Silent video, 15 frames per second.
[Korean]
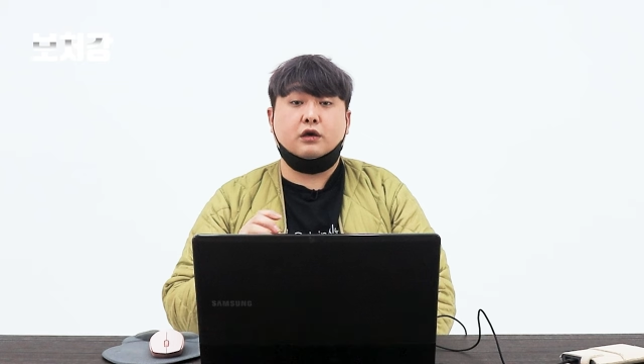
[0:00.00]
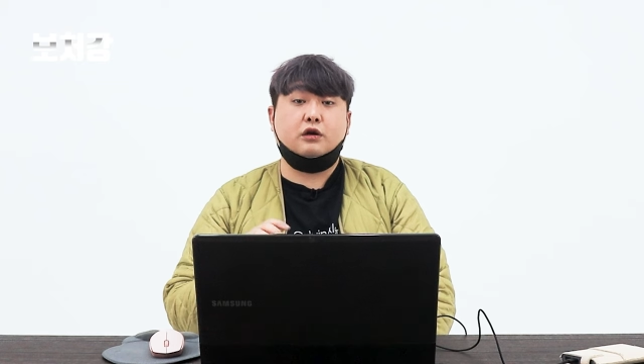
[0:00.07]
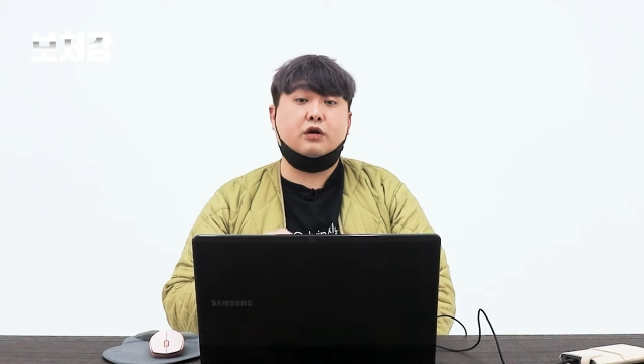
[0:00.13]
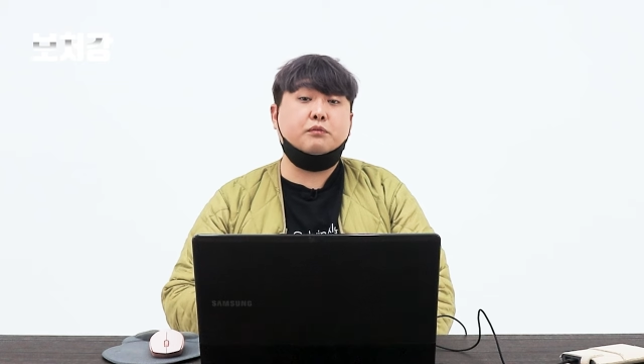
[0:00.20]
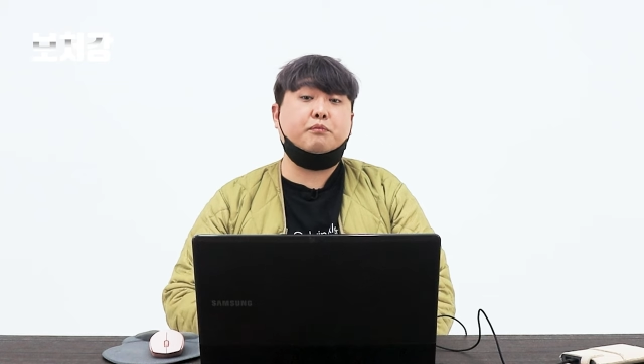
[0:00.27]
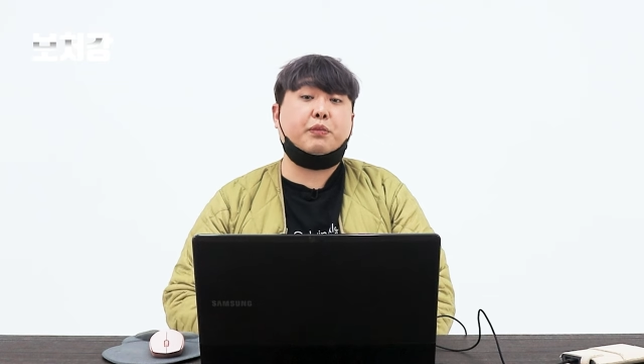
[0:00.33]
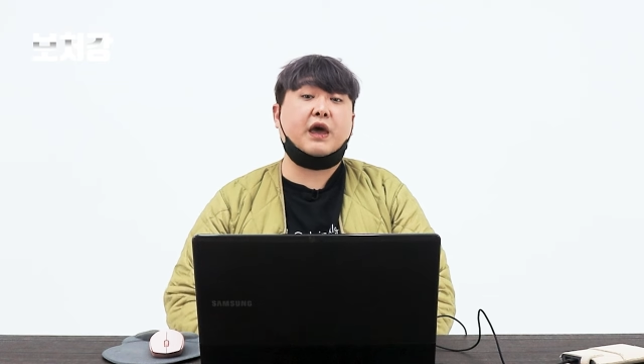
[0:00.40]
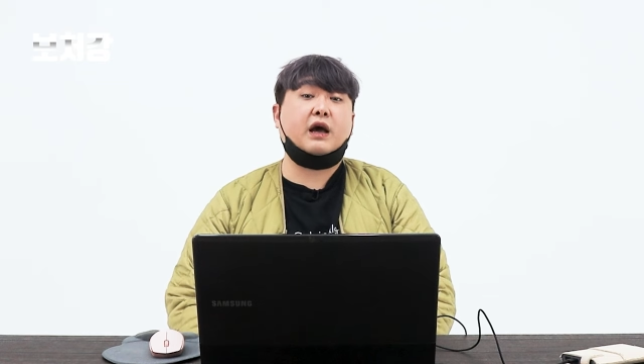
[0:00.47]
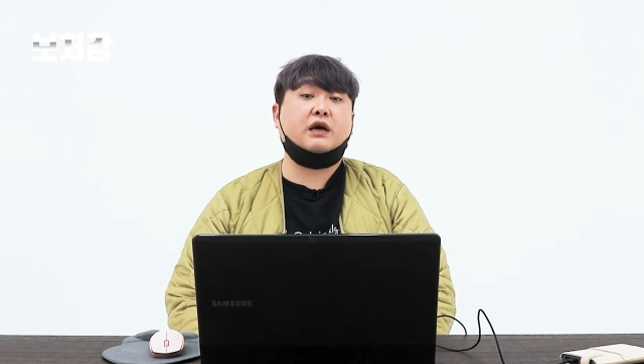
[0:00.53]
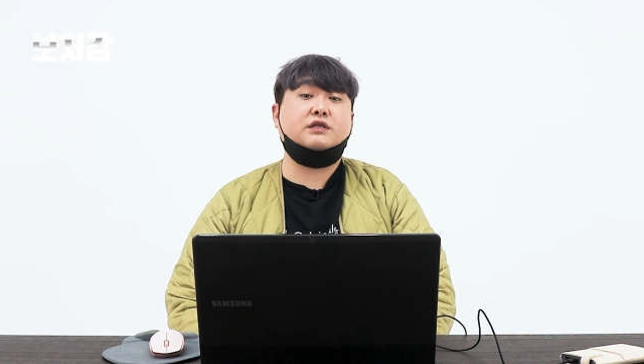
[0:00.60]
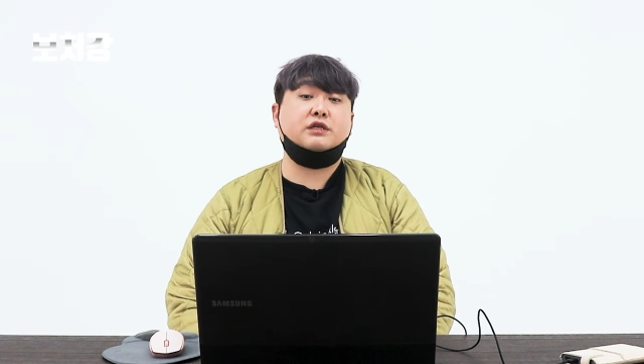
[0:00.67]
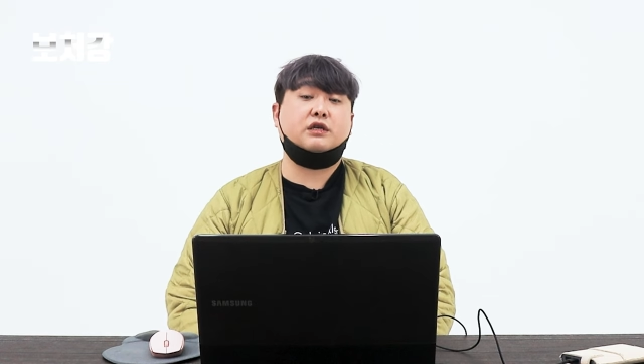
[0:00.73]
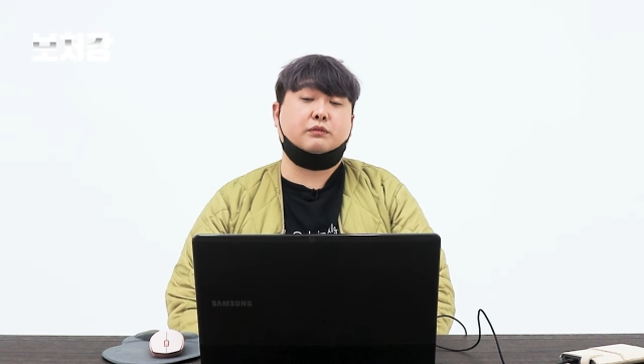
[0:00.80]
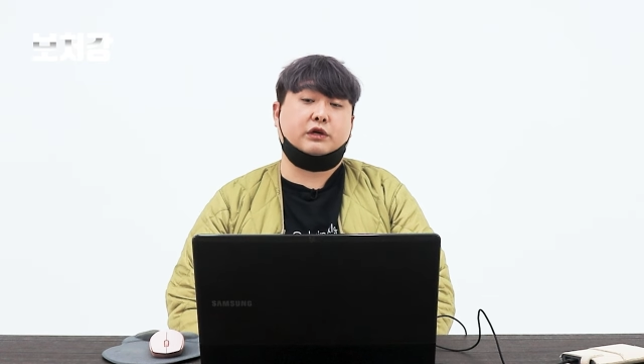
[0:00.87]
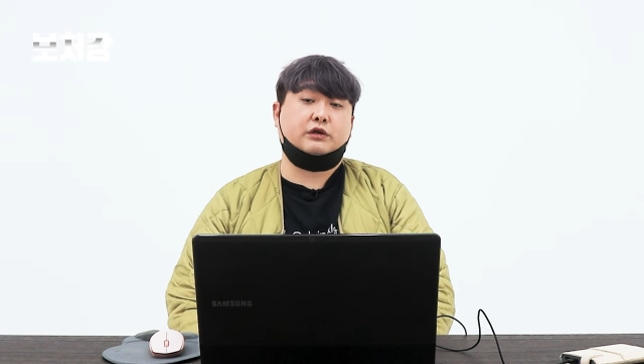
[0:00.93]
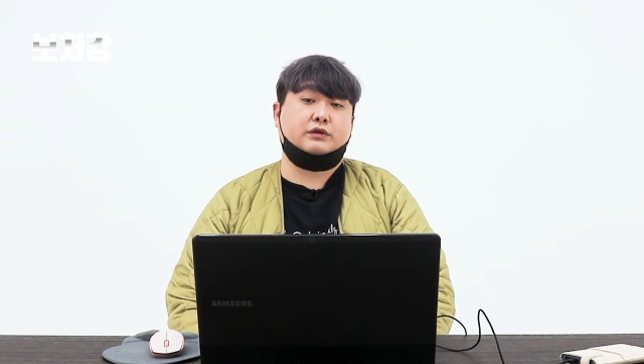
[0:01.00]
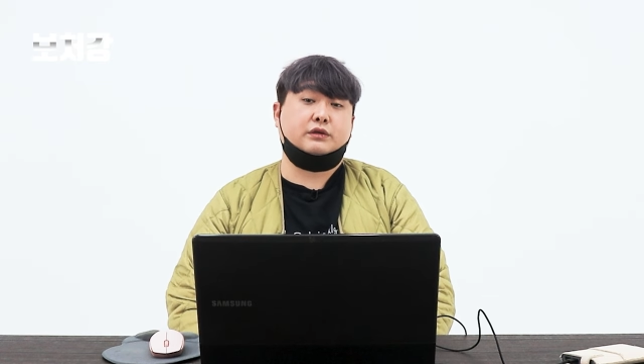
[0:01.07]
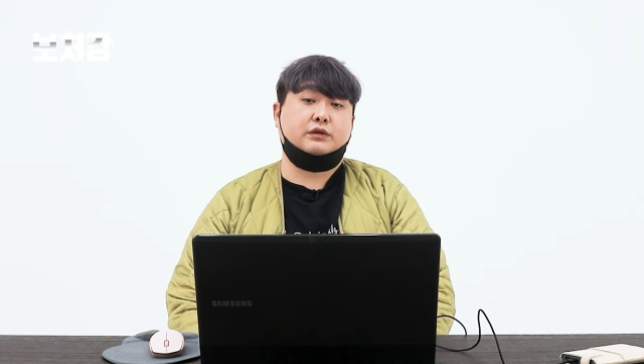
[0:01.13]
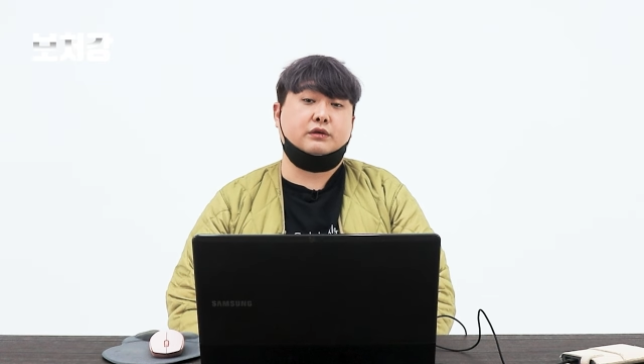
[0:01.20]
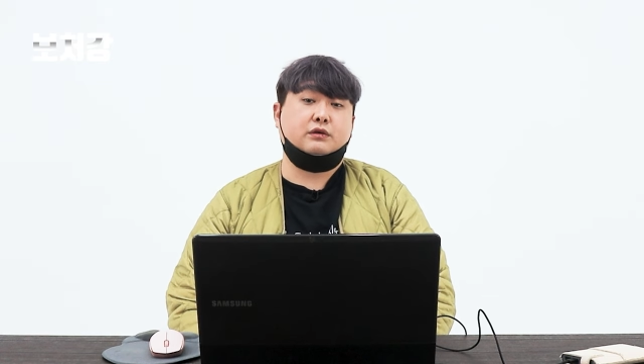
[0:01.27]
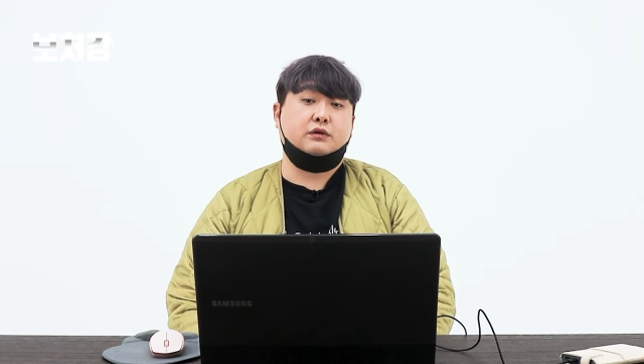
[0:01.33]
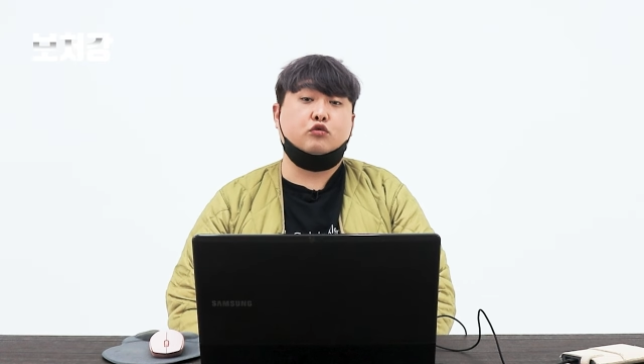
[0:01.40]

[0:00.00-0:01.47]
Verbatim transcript: 이런 폐악질을 벌였어요.